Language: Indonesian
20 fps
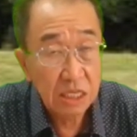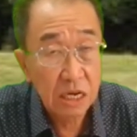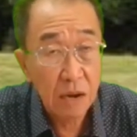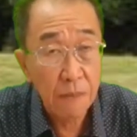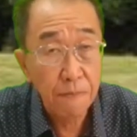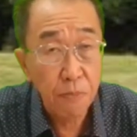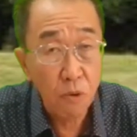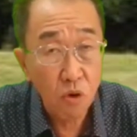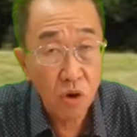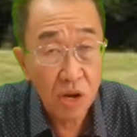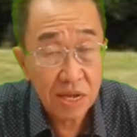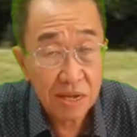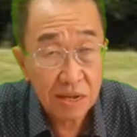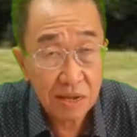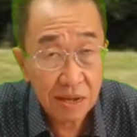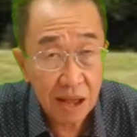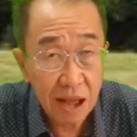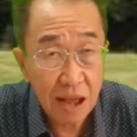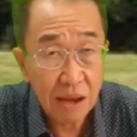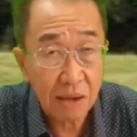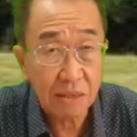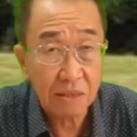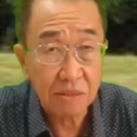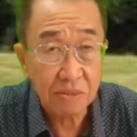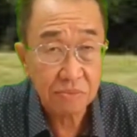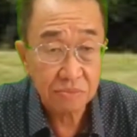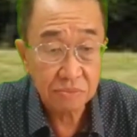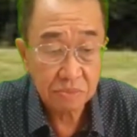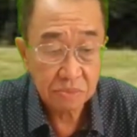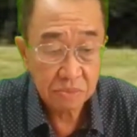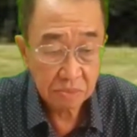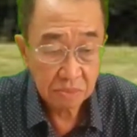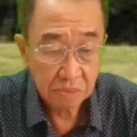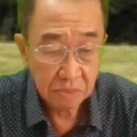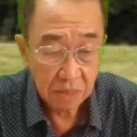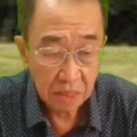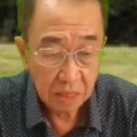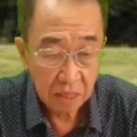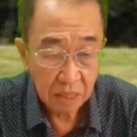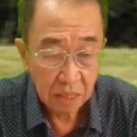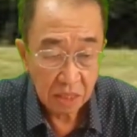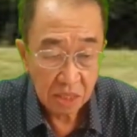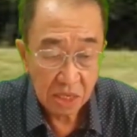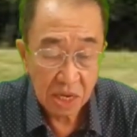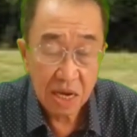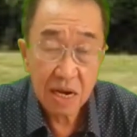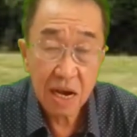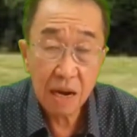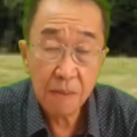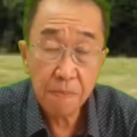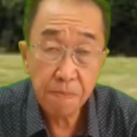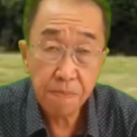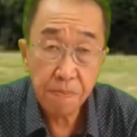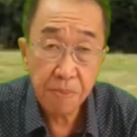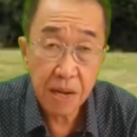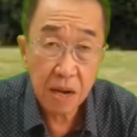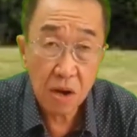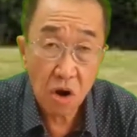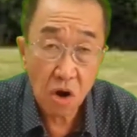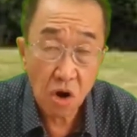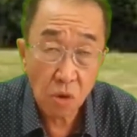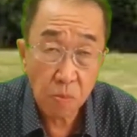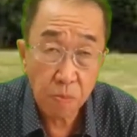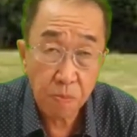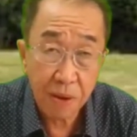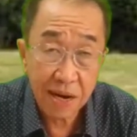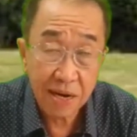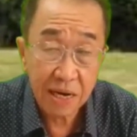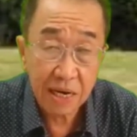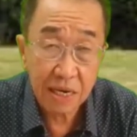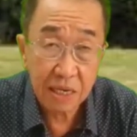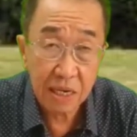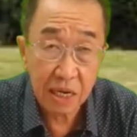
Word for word: dipulihkan dengan pengorbanan